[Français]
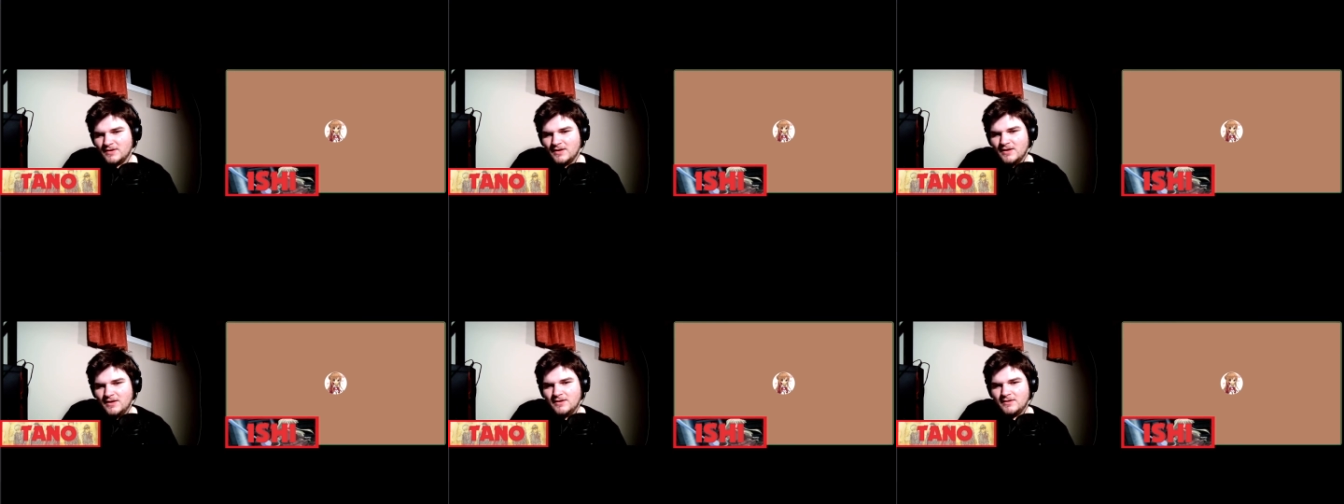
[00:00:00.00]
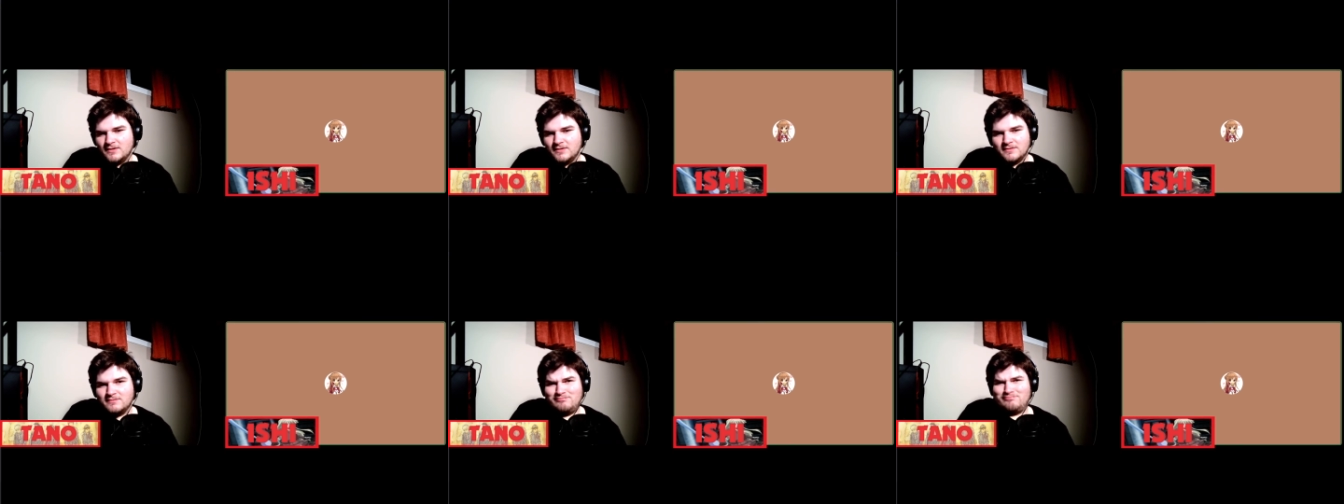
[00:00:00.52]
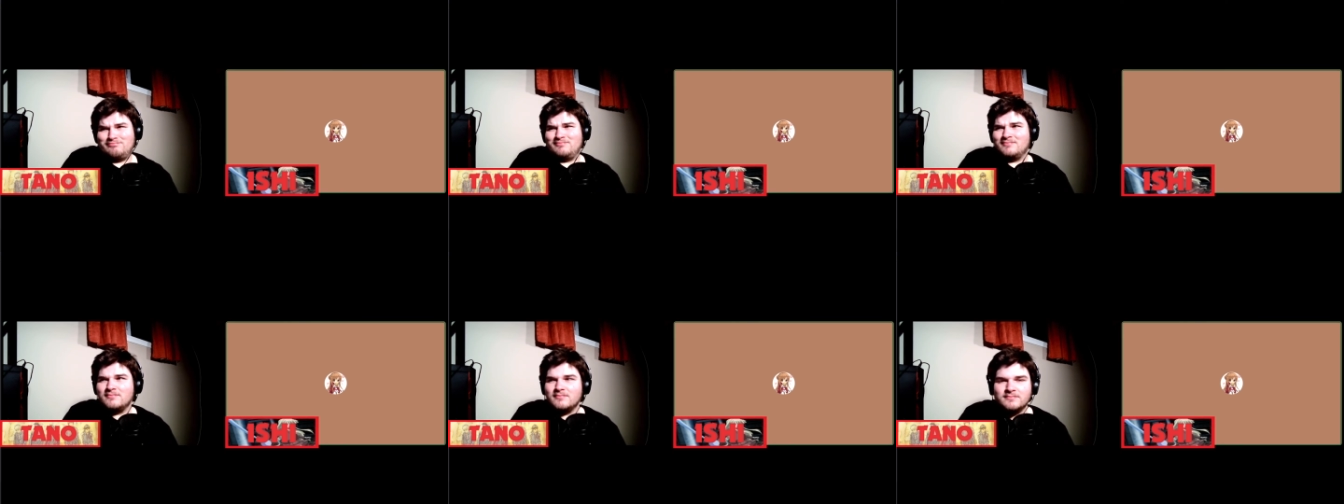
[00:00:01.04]
Genre, là peut-être qu'on pousse
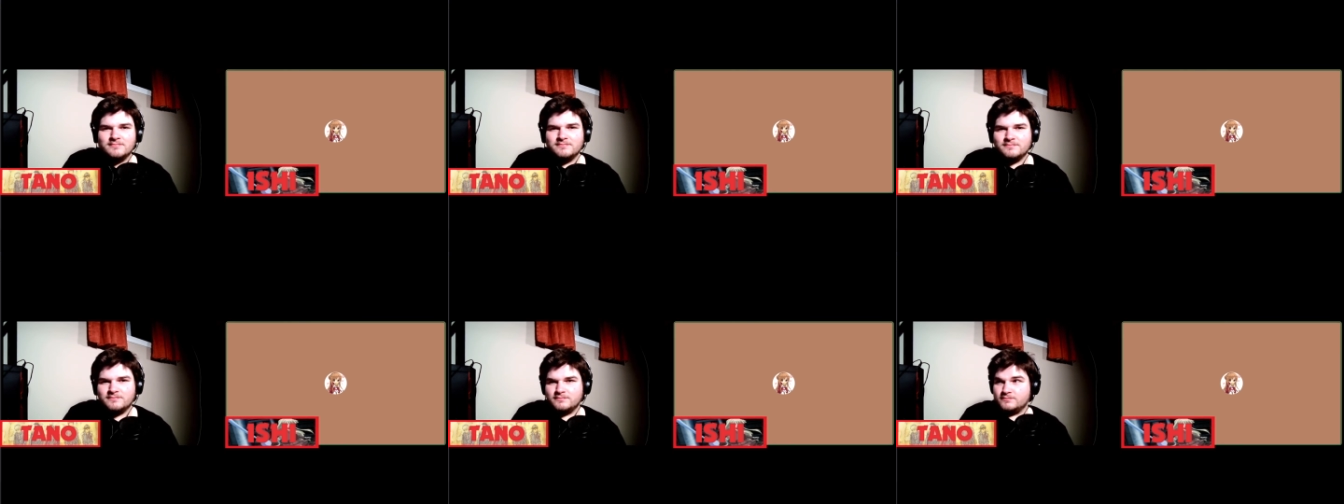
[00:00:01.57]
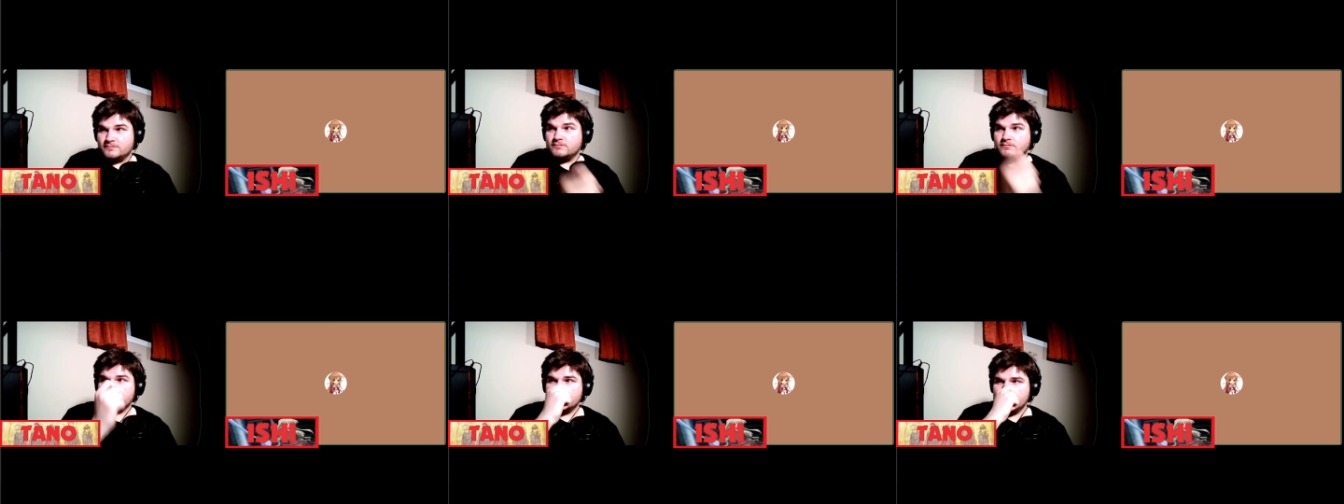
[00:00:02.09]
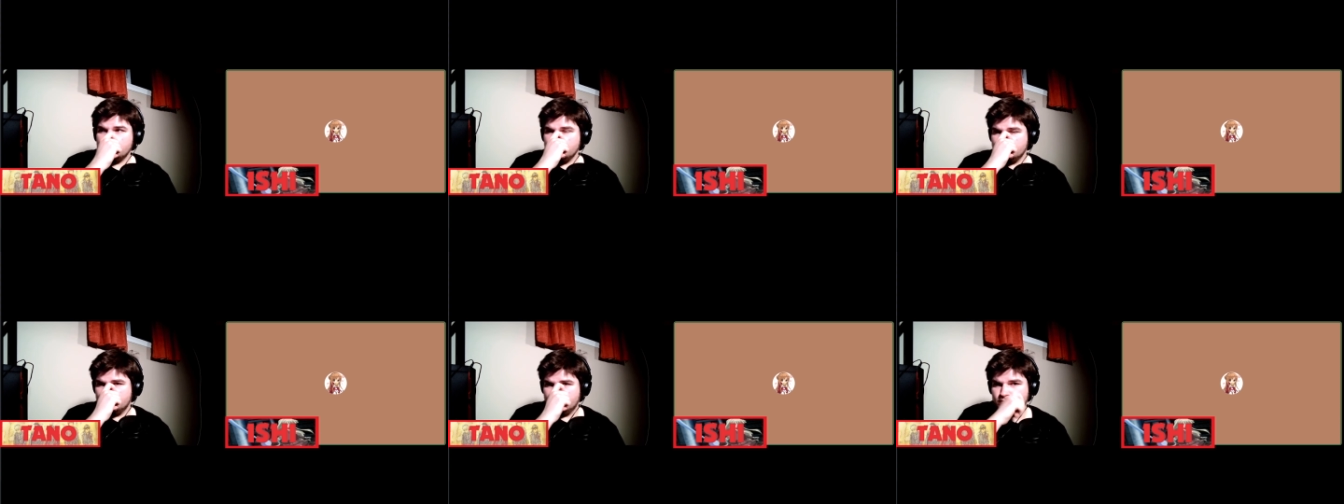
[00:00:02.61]
la chose, ok, mais c'est vraiment un
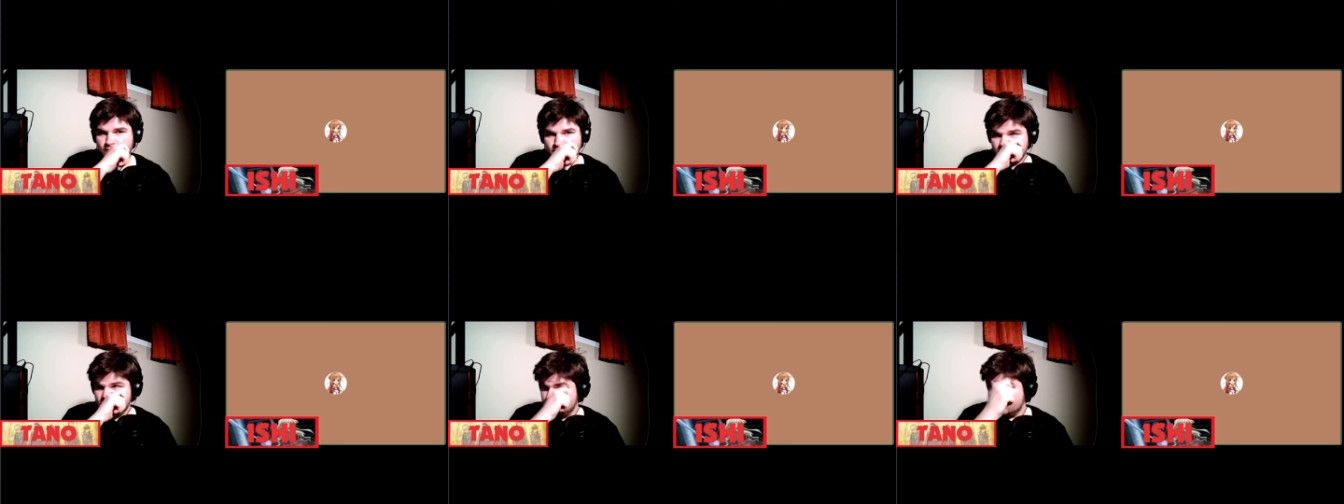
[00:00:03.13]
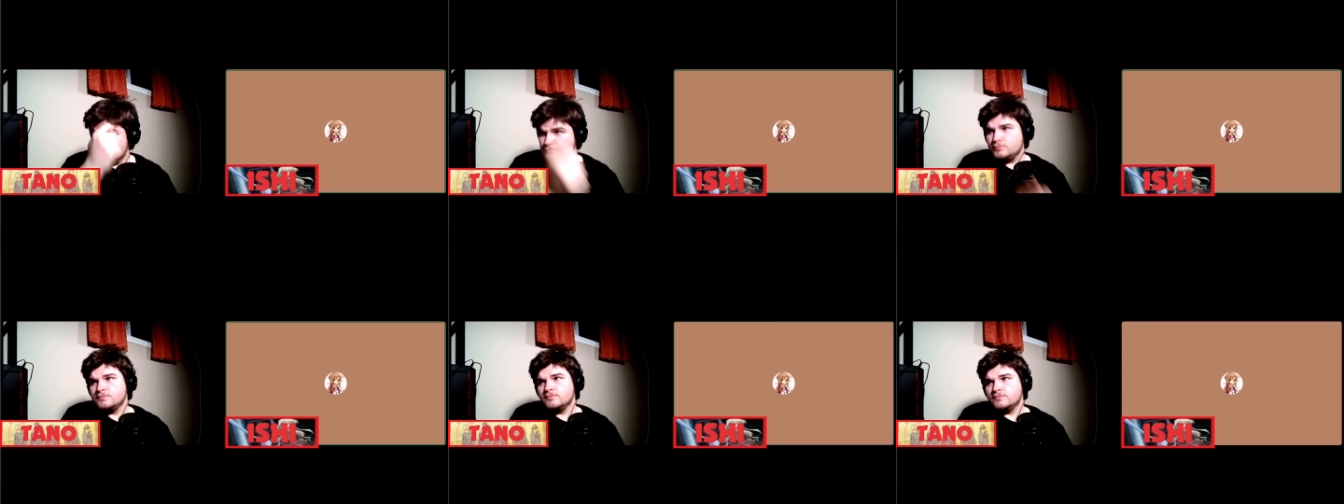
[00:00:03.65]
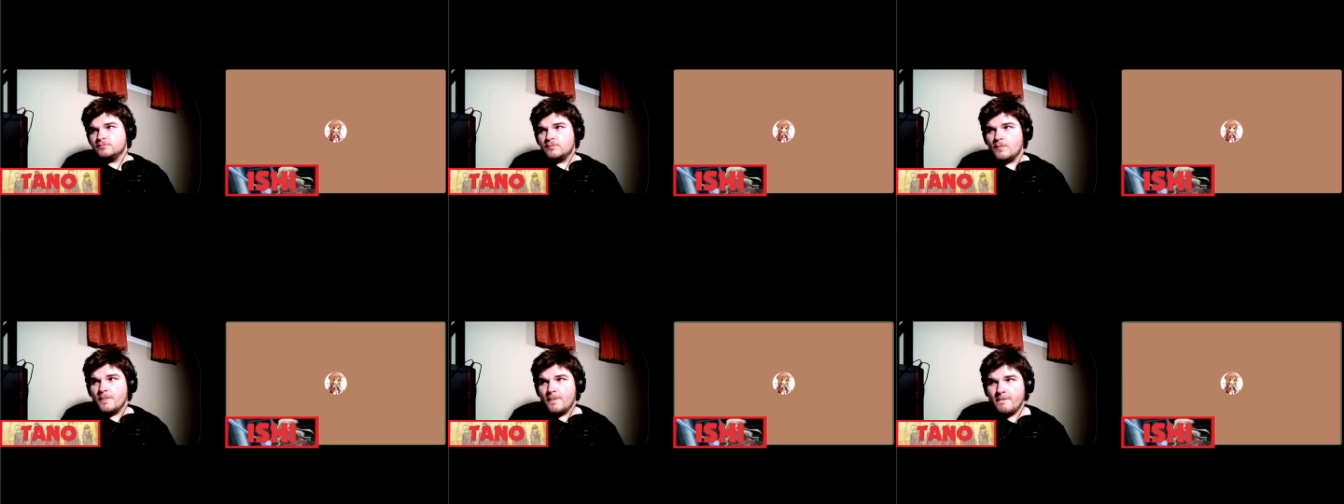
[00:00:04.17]
super exemple
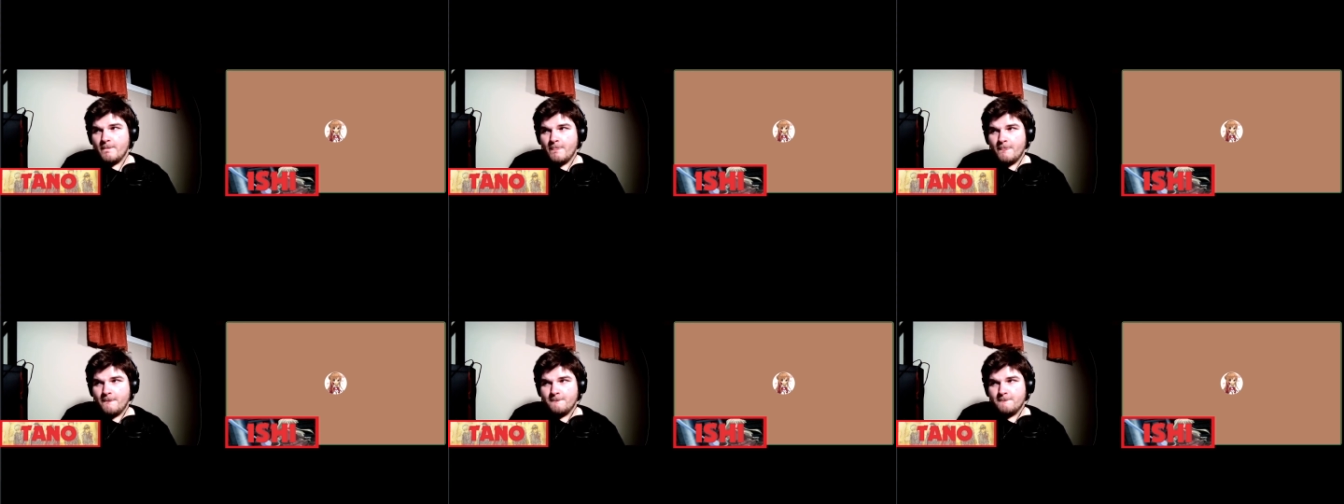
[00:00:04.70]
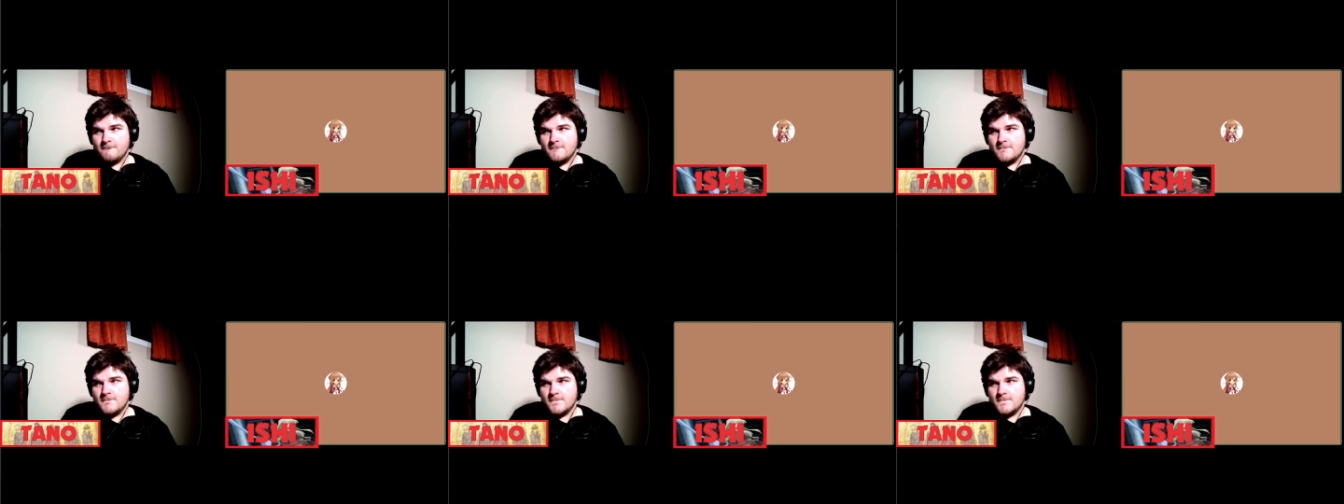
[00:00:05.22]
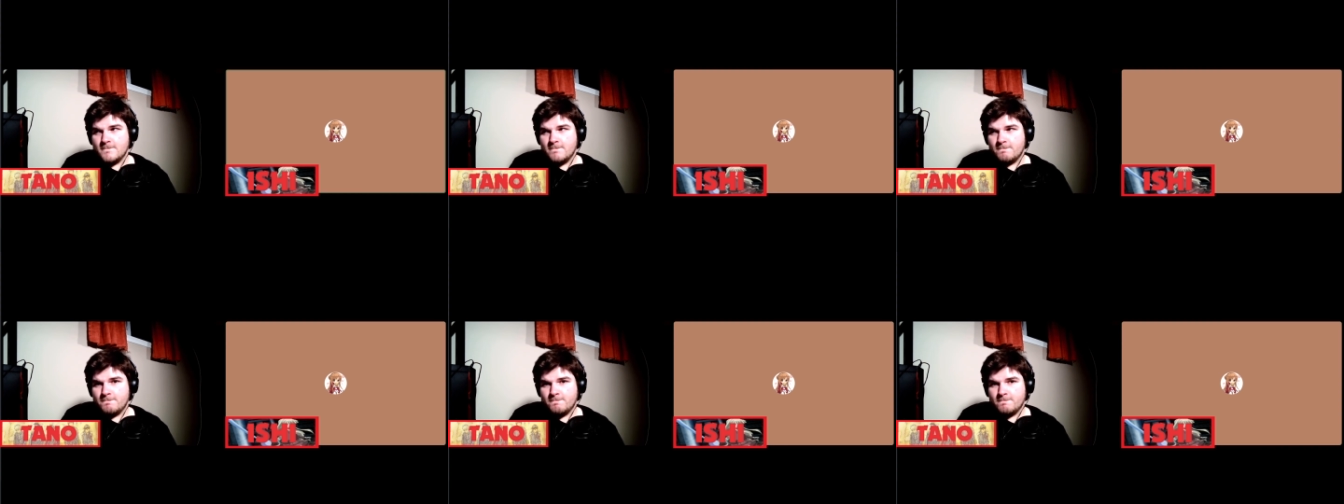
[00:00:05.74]
de à quel point
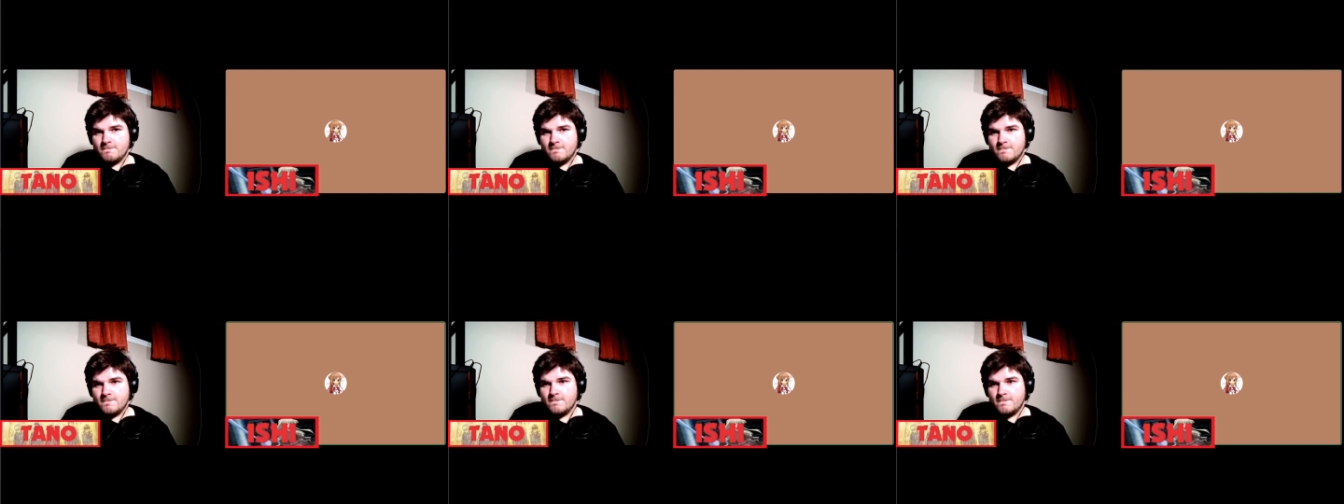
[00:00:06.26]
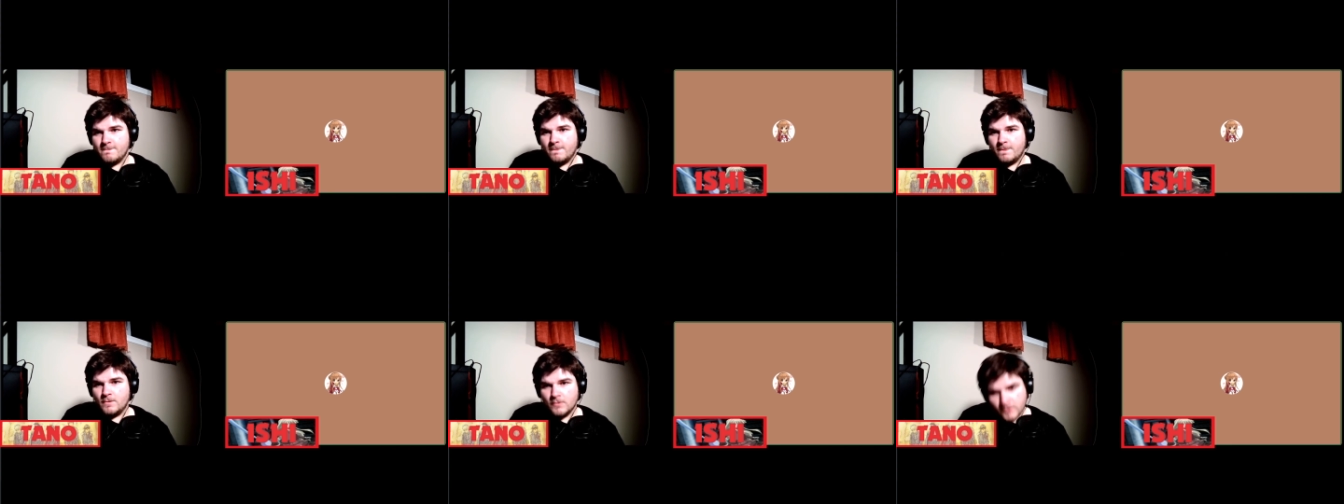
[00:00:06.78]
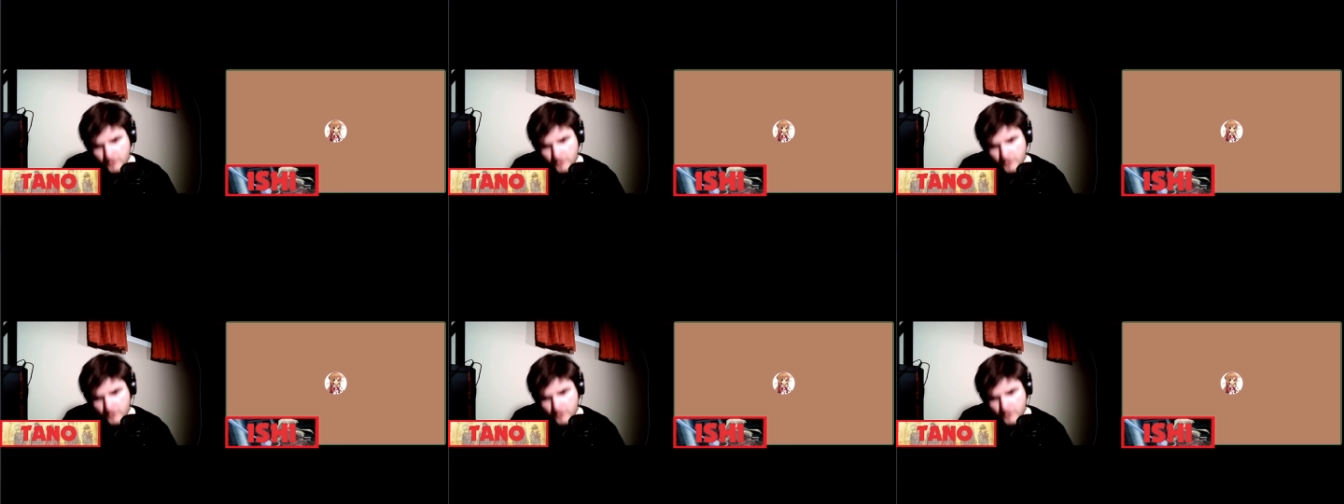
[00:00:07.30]
tu, tu